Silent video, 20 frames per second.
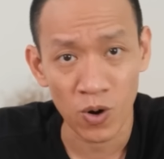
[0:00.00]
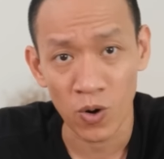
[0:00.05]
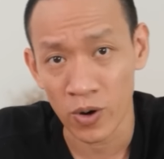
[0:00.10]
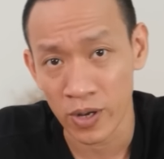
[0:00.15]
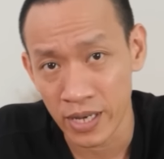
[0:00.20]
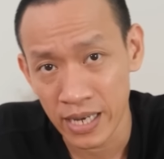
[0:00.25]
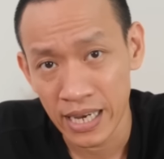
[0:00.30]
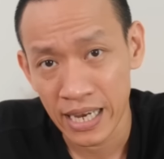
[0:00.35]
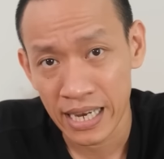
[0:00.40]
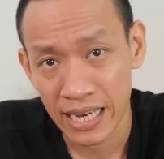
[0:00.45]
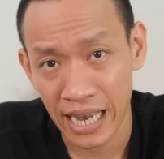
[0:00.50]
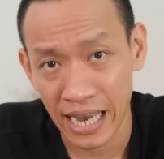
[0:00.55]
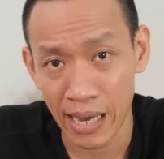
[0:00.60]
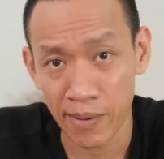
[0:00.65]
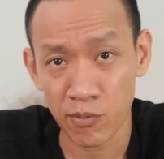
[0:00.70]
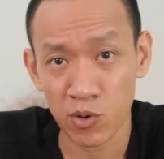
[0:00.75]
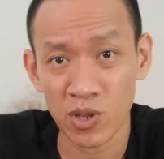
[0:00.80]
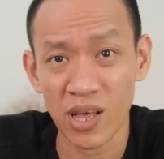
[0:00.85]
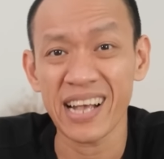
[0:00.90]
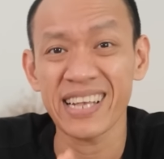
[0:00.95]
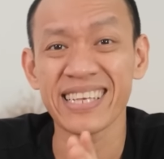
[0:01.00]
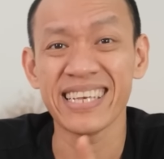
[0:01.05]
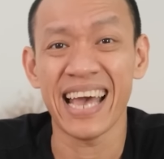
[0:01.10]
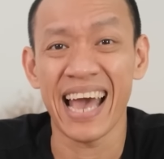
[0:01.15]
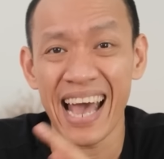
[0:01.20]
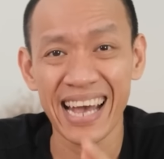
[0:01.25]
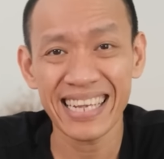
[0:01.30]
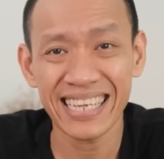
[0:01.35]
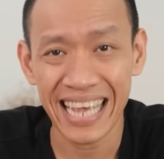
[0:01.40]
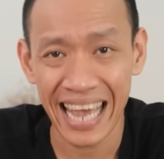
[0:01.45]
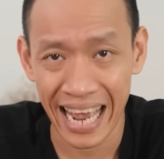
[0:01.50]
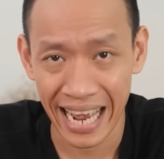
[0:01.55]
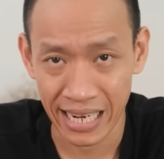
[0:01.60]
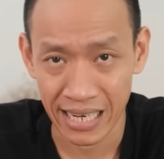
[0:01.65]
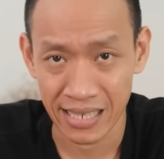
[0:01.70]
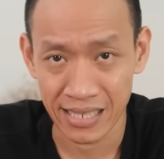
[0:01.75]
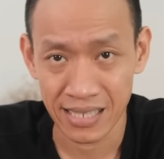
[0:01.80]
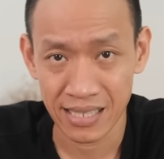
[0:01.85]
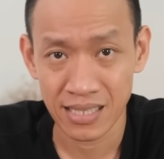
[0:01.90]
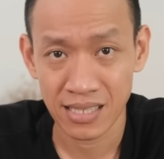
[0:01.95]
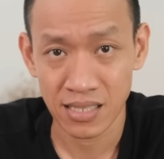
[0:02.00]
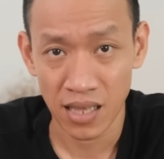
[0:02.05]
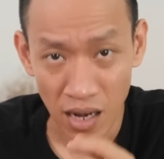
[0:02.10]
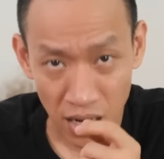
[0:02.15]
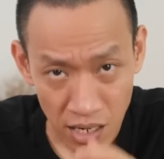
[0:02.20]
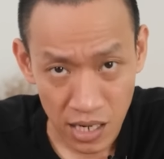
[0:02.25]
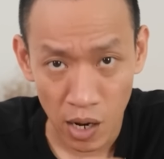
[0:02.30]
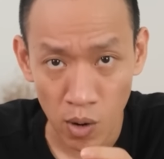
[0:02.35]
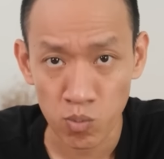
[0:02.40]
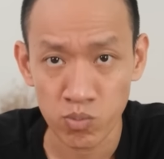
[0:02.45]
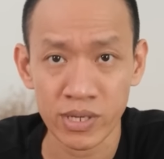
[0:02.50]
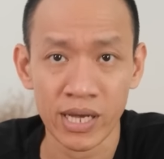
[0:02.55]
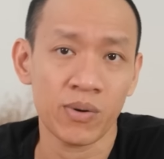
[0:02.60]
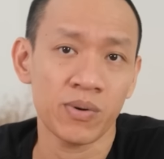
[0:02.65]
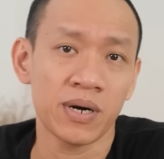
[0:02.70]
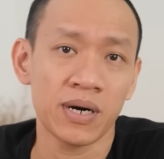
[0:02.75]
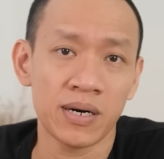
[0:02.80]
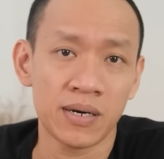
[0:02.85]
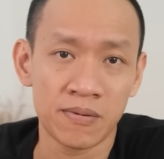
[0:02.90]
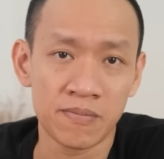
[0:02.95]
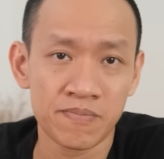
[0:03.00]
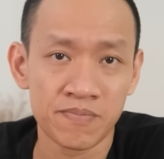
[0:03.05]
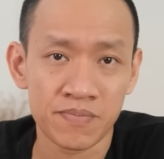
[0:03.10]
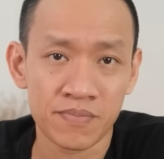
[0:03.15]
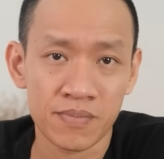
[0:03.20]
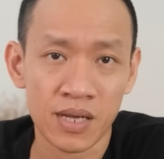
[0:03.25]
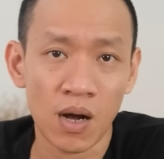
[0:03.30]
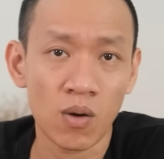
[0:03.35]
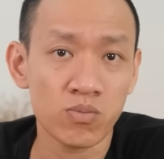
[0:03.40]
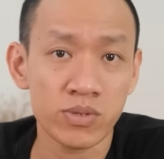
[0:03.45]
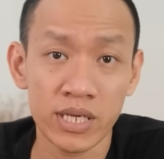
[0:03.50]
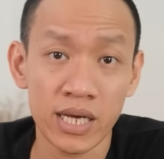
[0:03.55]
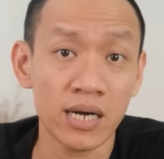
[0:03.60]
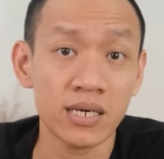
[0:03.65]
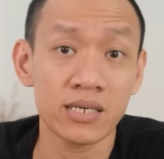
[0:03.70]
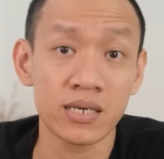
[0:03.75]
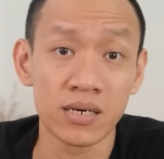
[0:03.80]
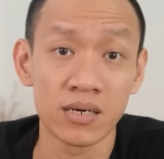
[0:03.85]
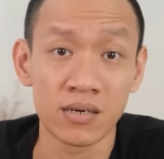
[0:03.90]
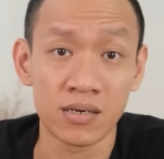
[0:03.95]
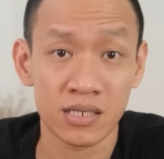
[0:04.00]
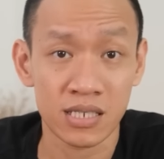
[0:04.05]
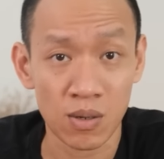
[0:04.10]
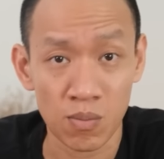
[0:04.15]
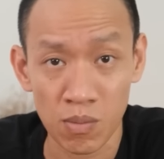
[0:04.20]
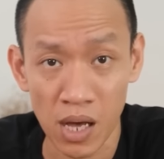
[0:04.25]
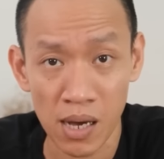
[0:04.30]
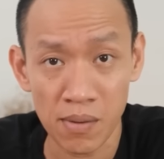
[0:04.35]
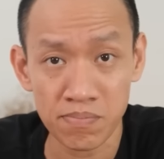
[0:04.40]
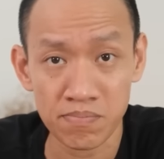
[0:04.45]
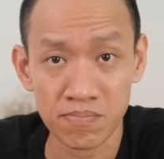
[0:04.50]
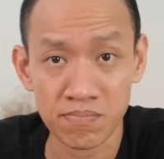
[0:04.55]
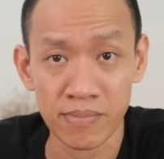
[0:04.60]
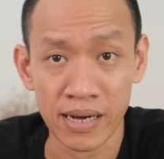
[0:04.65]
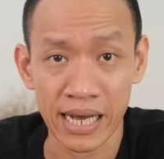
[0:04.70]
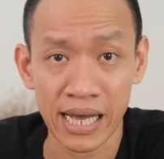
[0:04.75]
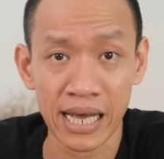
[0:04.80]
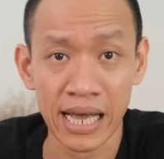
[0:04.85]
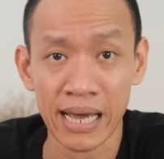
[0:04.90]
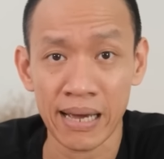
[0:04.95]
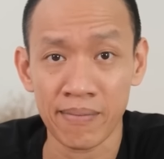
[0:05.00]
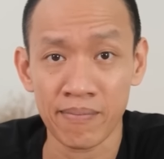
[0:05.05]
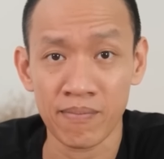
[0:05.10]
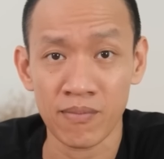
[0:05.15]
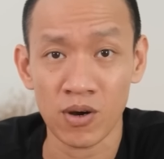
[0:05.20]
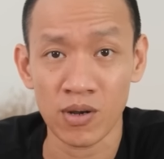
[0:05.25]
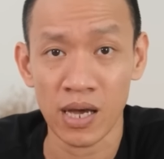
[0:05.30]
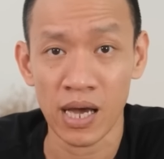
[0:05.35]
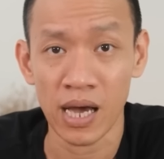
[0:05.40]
rồi, các em có thể dễ dàng tấn công nhau hơn. Không chỉ ở trường, trong lớp mà các em có